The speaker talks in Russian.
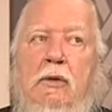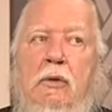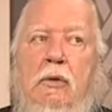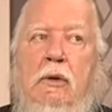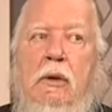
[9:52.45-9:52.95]

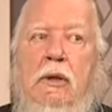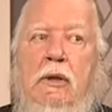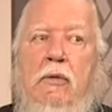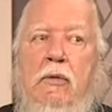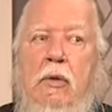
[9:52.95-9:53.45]
что
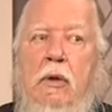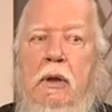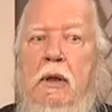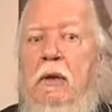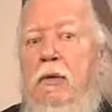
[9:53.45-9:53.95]
для
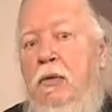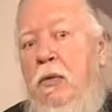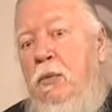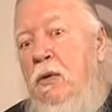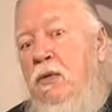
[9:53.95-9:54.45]
него и
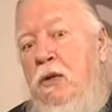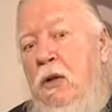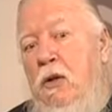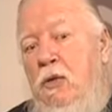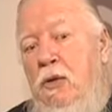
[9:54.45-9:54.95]
вообще
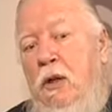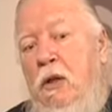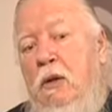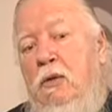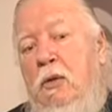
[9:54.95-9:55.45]
всех
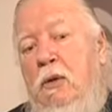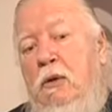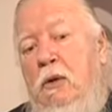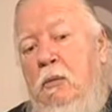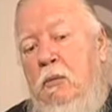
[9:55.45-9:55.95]
людей,
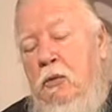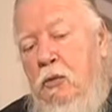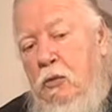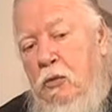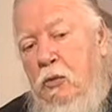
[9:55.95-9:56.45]
которые там,
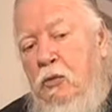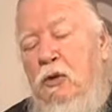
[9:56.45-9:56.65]
ну,